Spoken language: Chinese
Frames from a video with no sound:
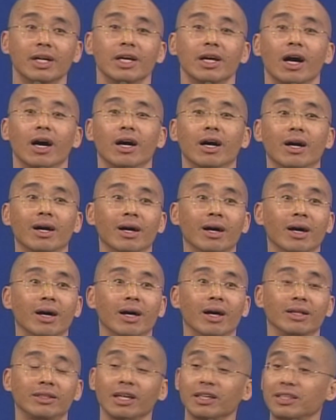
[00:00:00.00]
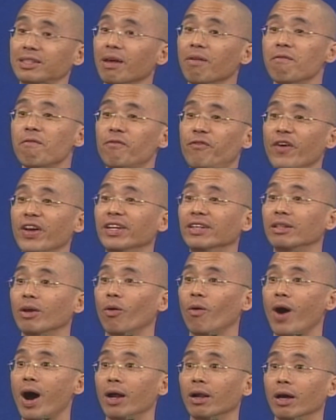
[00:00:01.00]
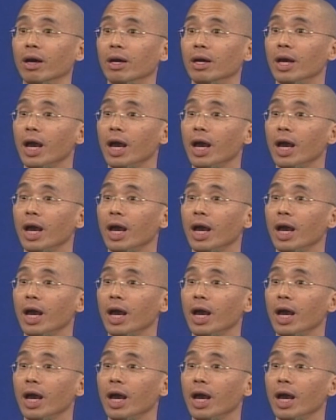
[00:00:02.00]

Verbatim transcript: 呃呃呃的身份的话呢，